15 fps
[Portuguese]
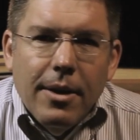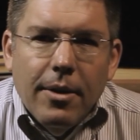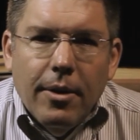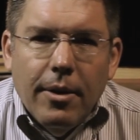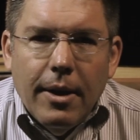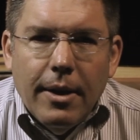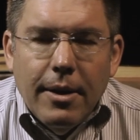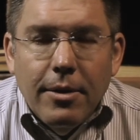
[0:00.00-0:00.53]

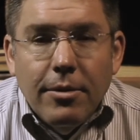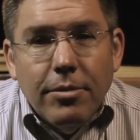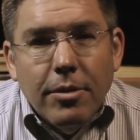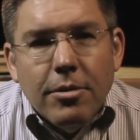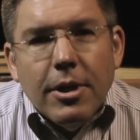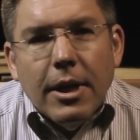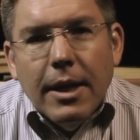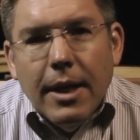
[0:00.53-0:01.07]
Olha, eu vou
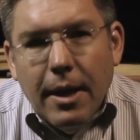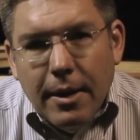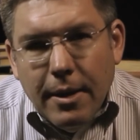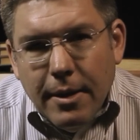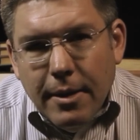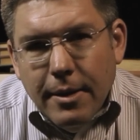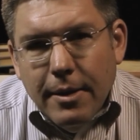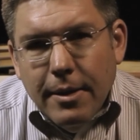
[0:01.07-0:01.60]
chegar
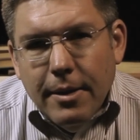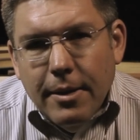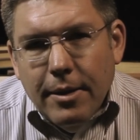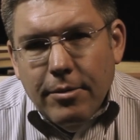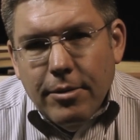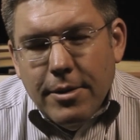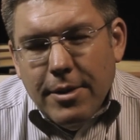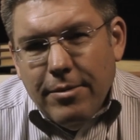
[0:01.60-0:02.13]
e
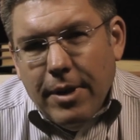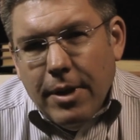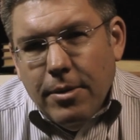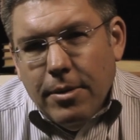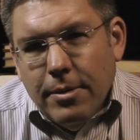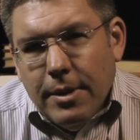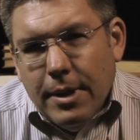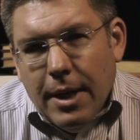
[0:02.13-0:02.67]
você vai
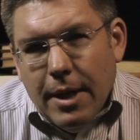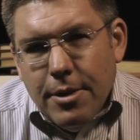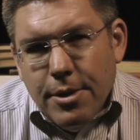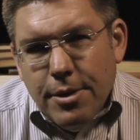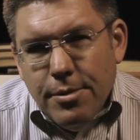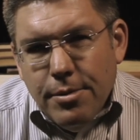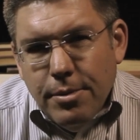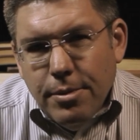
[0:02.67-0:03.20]
encontrar
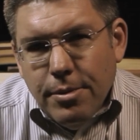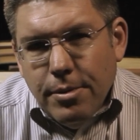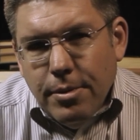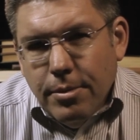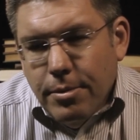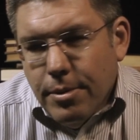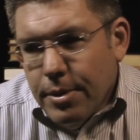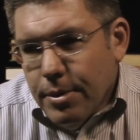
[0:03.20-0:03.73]
Jesus
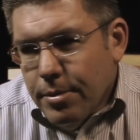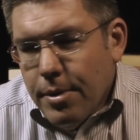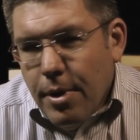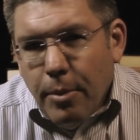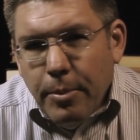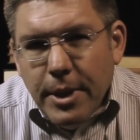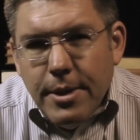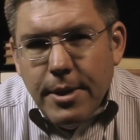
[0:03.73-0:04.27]
com os seus
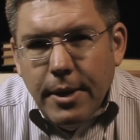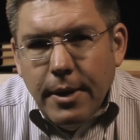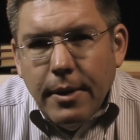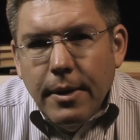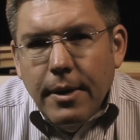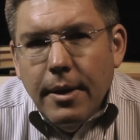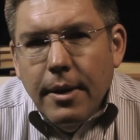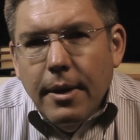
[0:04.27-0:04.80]

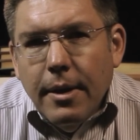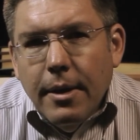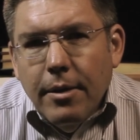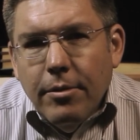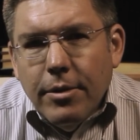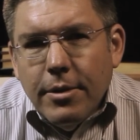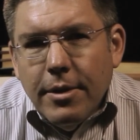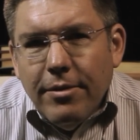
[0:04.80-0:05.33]
talmidim e
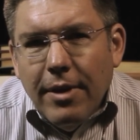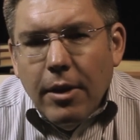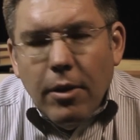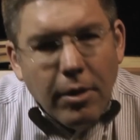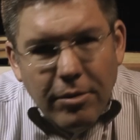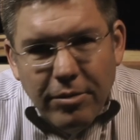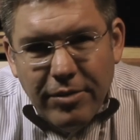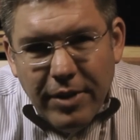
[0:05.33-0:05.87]
você vai
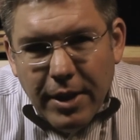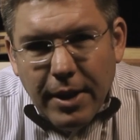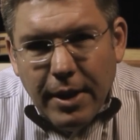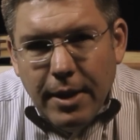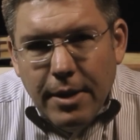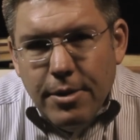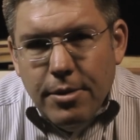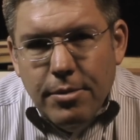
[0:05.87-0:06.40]
logo ver
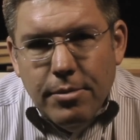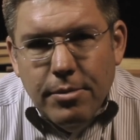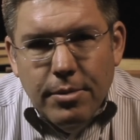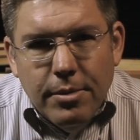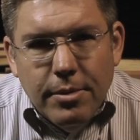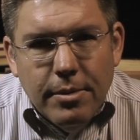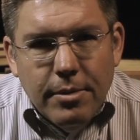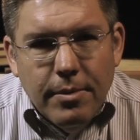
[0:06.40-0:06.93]
quem é
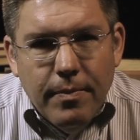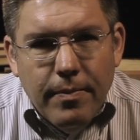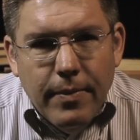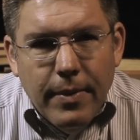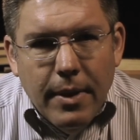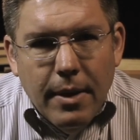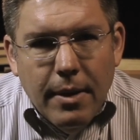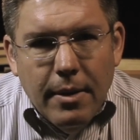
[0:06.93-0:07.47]
Jesus.
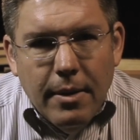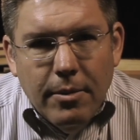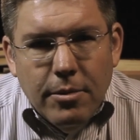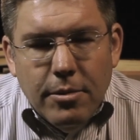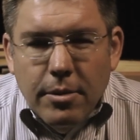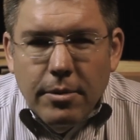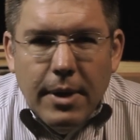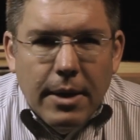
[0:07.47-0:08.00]
Os
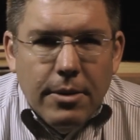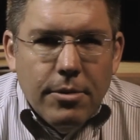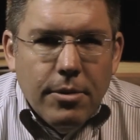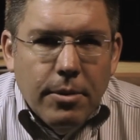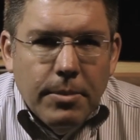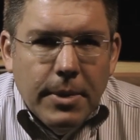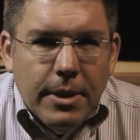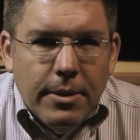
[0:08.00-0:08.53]
soldados
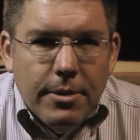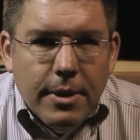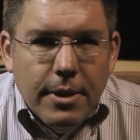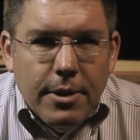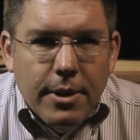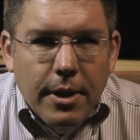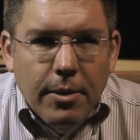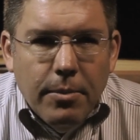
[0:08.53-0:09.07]
romanos que
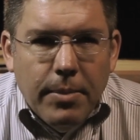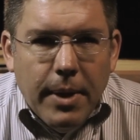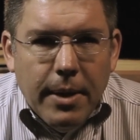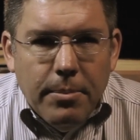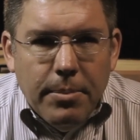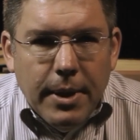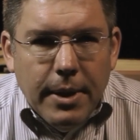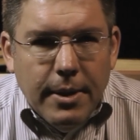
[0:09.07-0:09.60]
chegam para
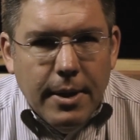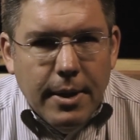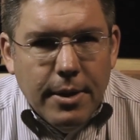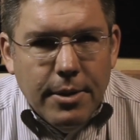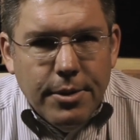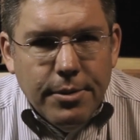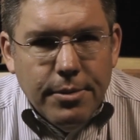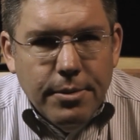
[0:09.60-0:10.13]
prender a
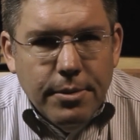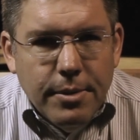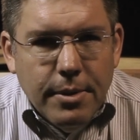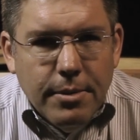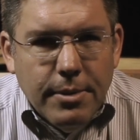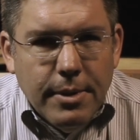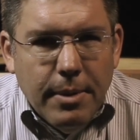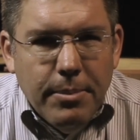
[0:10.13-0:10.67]
Jesus
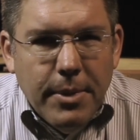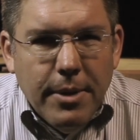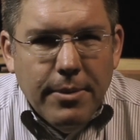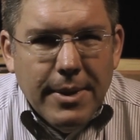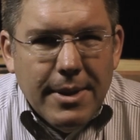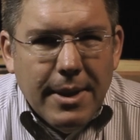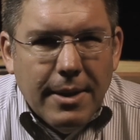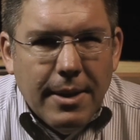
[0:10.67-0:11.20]
não sabiam
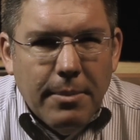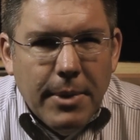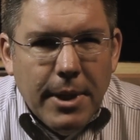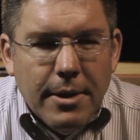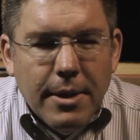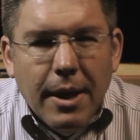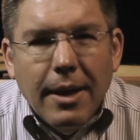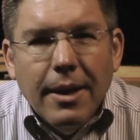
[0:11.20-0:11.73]

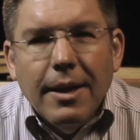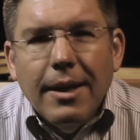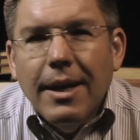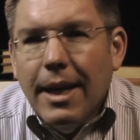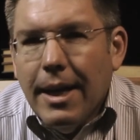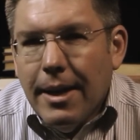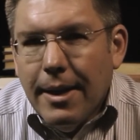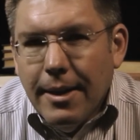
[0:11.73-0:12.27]
exatamente quem ele
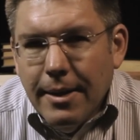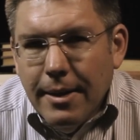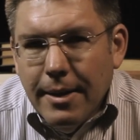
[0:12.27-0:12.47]
era